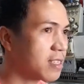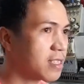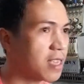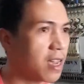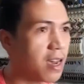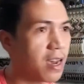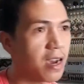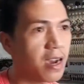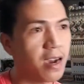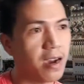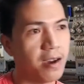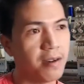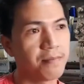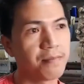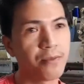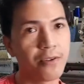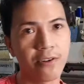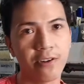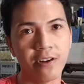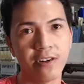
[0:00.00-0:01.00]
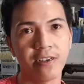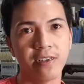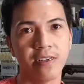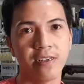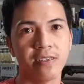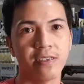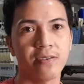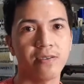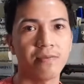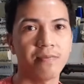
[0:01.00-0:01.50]
sa board
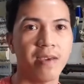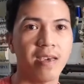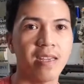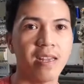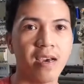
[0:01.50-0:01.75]
so may